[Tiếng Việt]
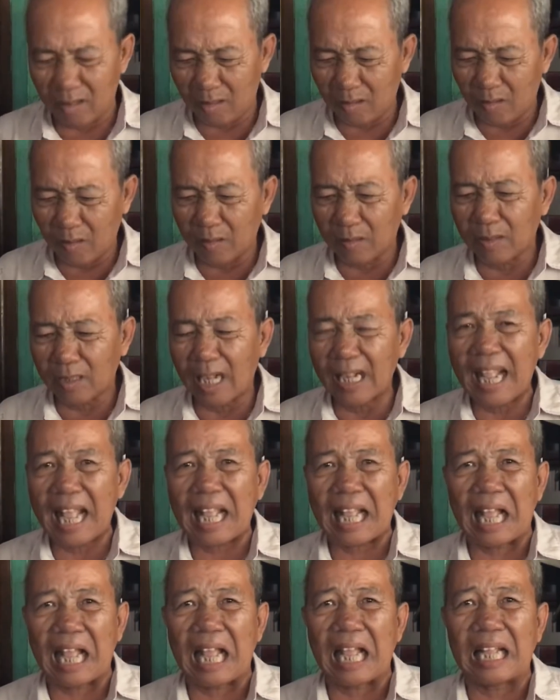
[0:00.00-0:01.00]
nó cứng
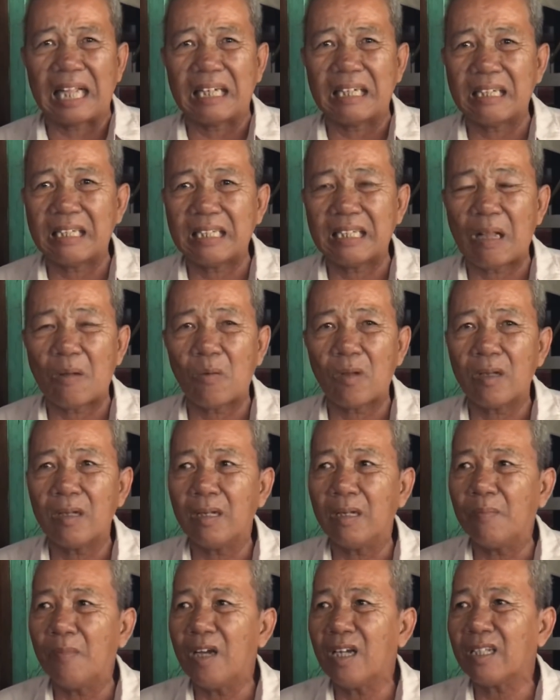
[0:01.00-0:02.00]
nhắc à nó đâu
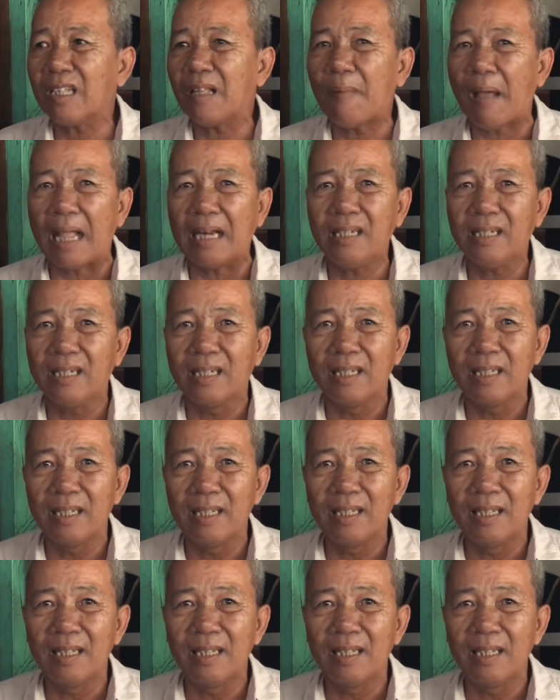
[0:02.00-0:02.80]
có bước như mình dạ.